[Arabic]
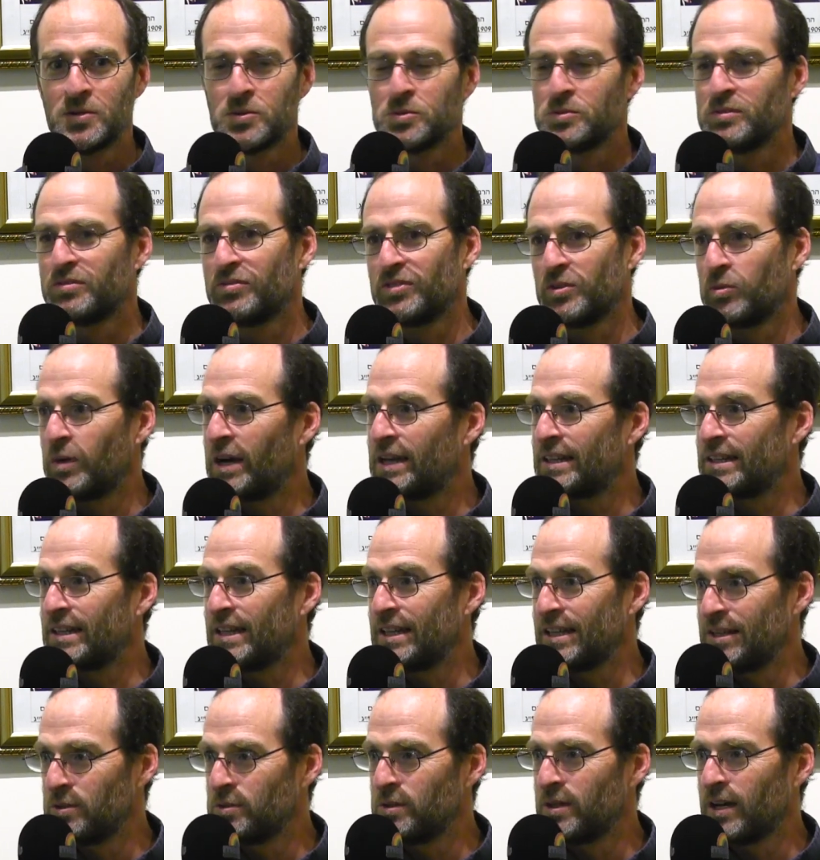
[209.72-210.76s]
كنت في واحد
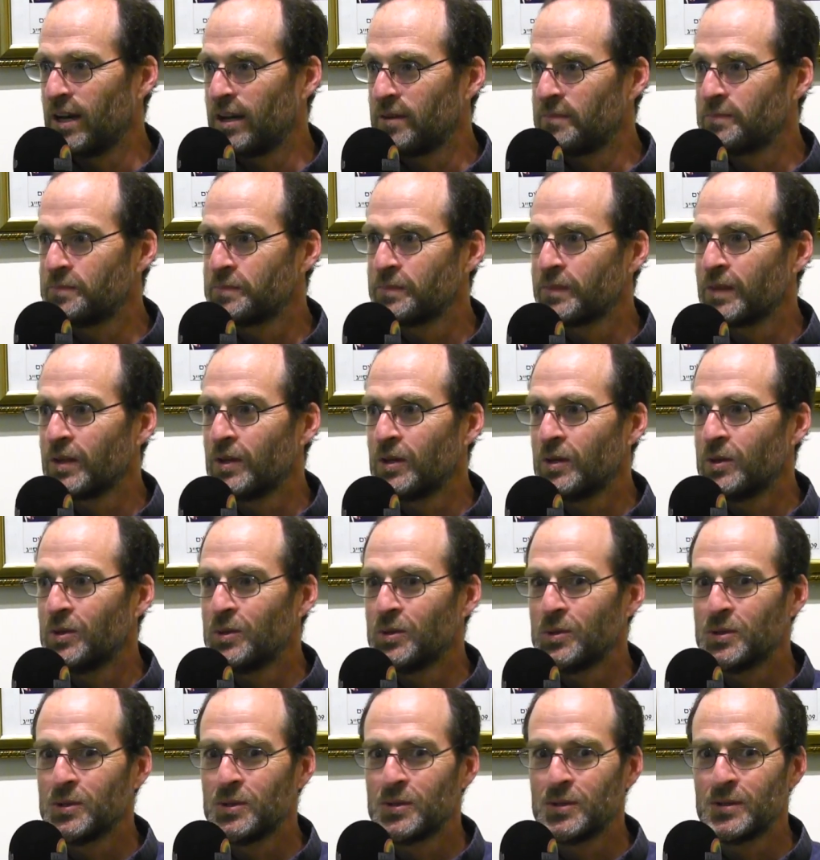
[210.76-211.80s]
الهلوله
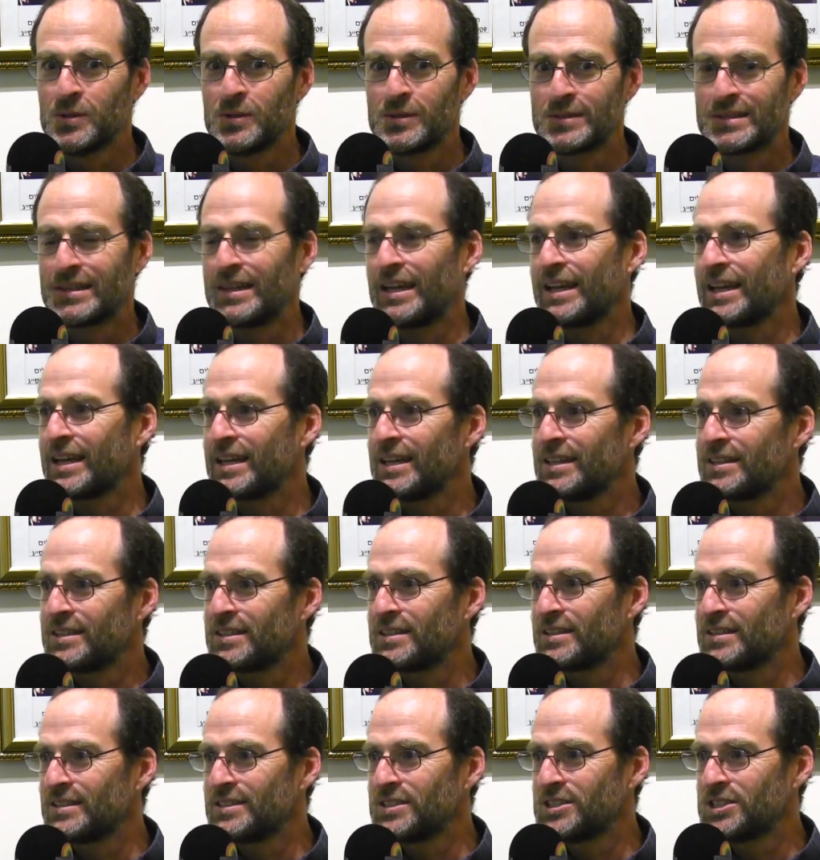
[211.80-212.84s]
وتلاقيت
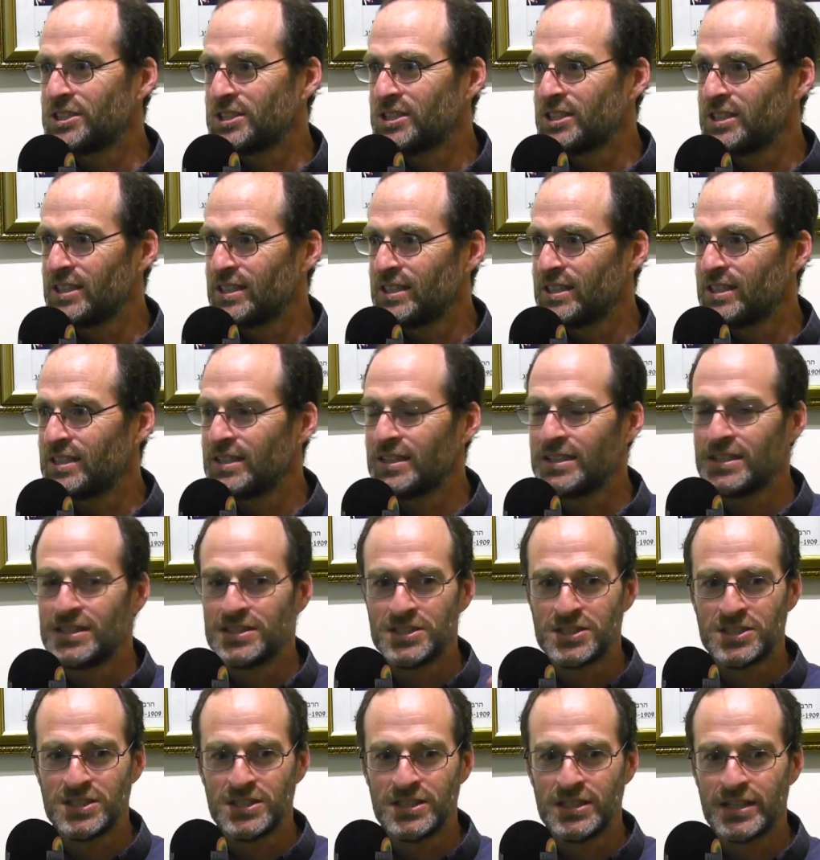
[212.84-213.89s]
شي
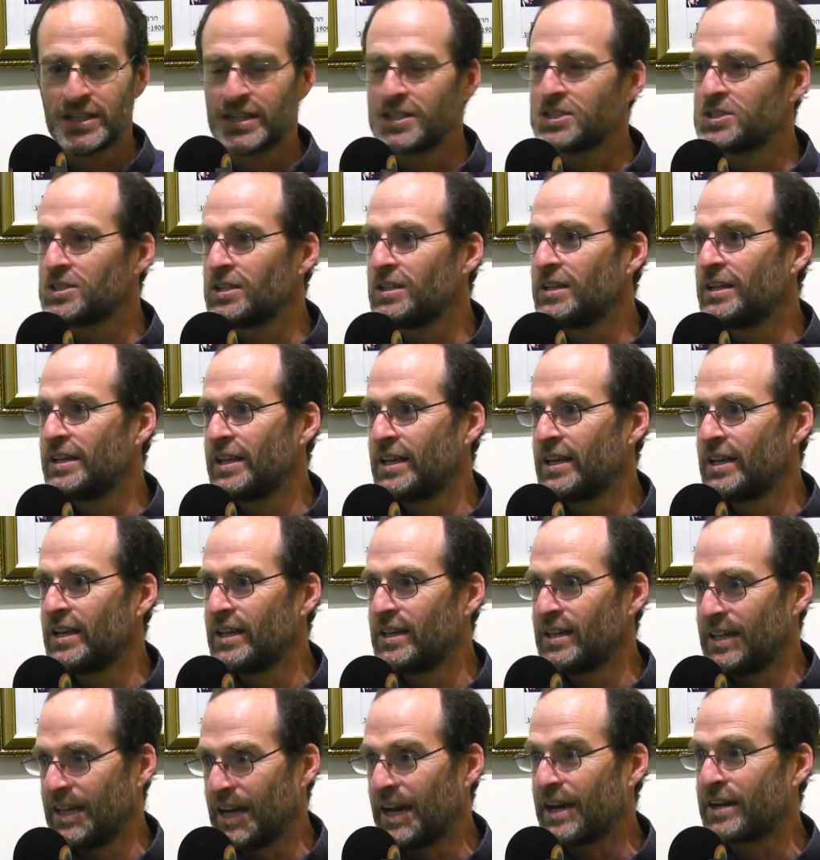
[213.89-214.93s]
شي راجل
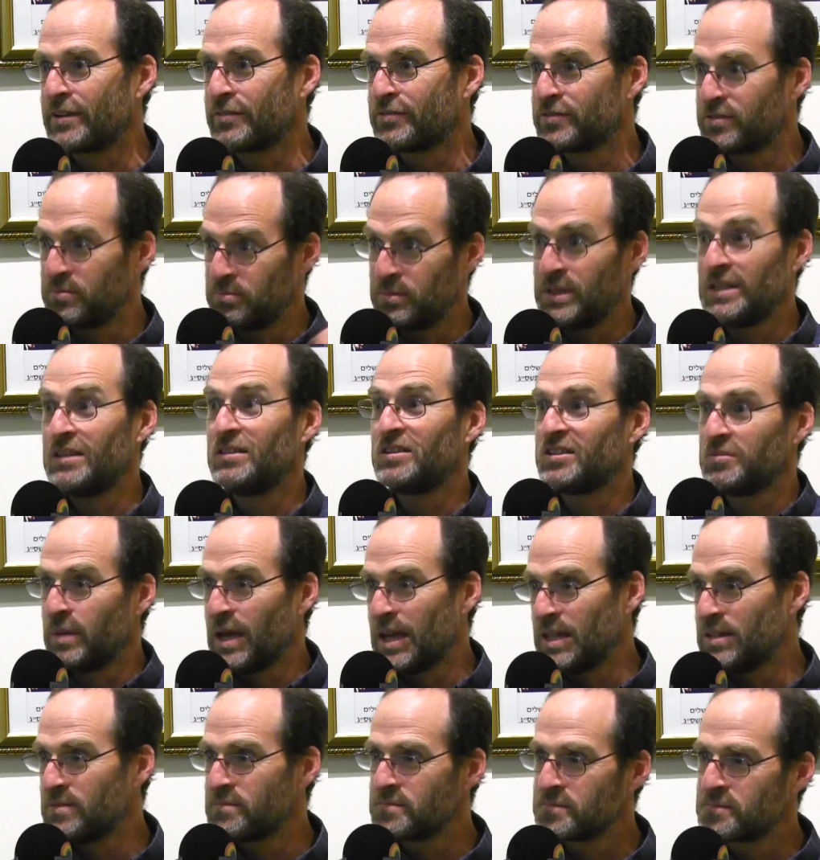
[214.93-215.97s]
اللي عرفت من
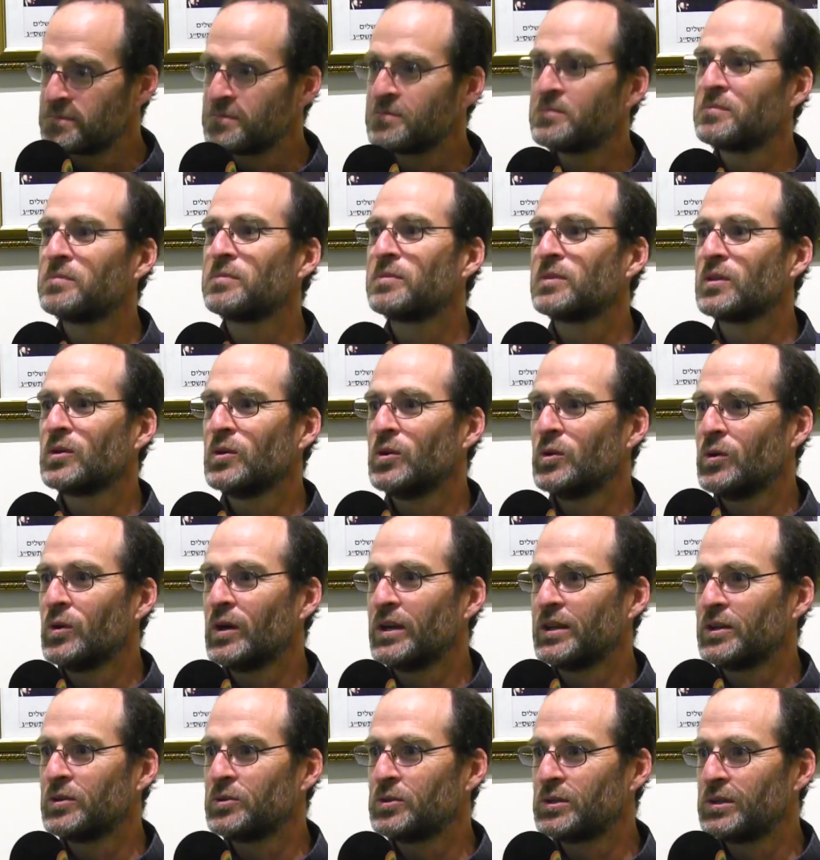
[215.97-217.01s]
زمان
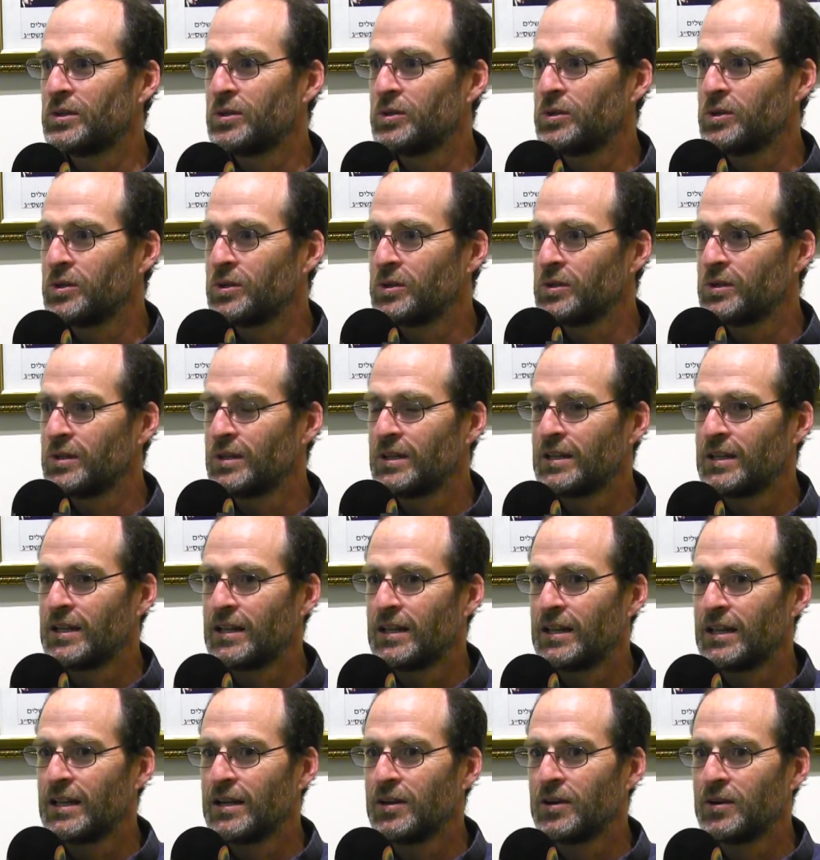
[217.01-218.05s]
وانا قلت له
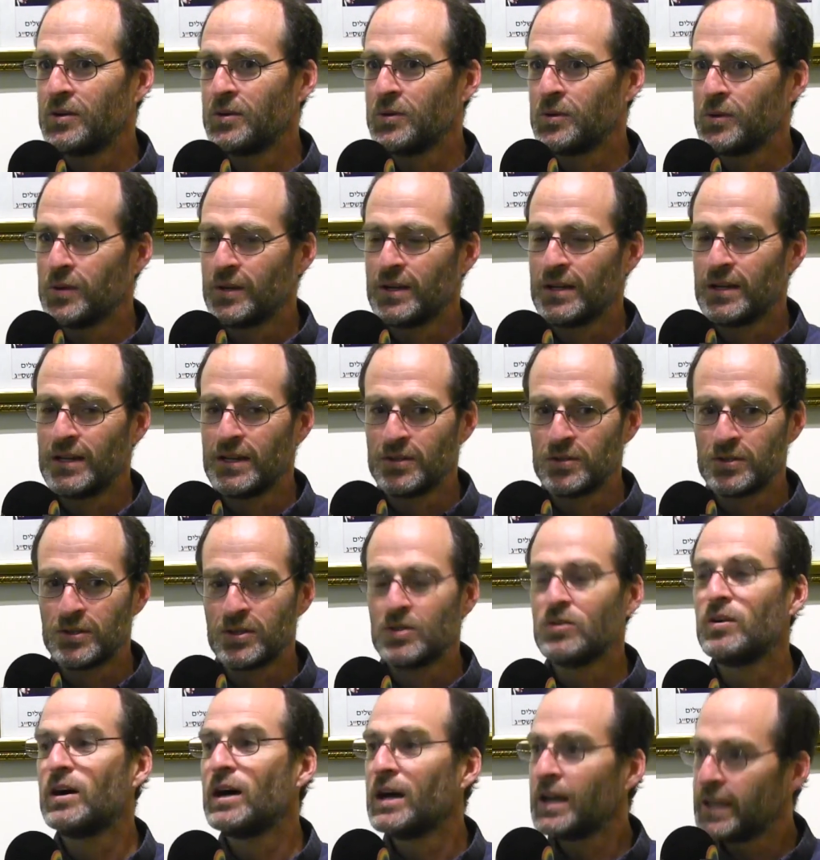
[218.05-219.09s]
هو قلت
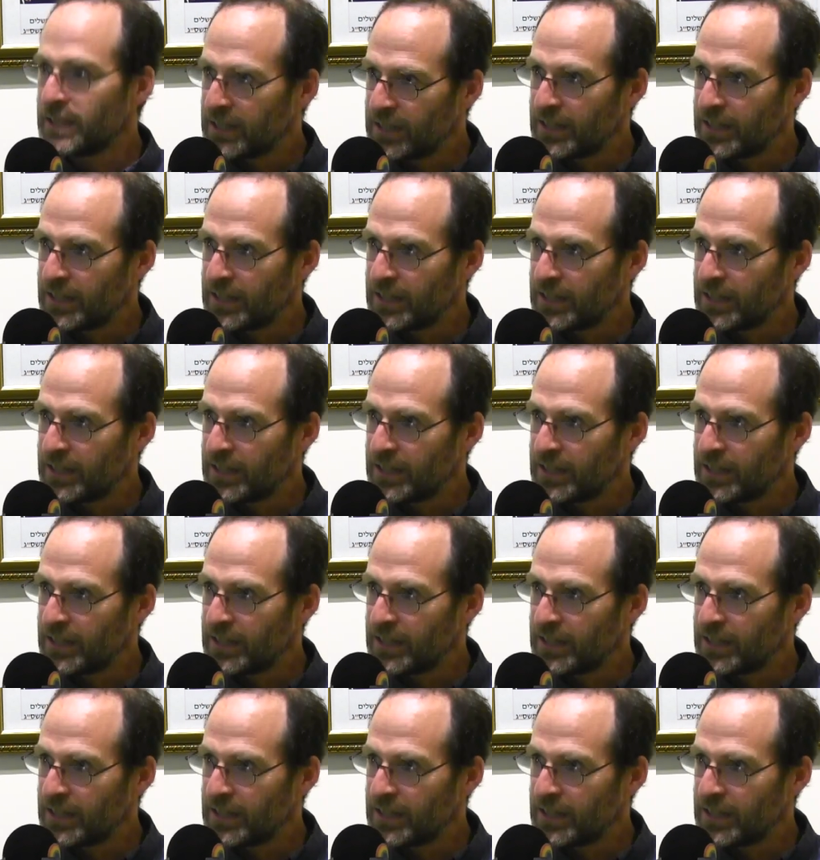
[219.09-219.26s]
له اه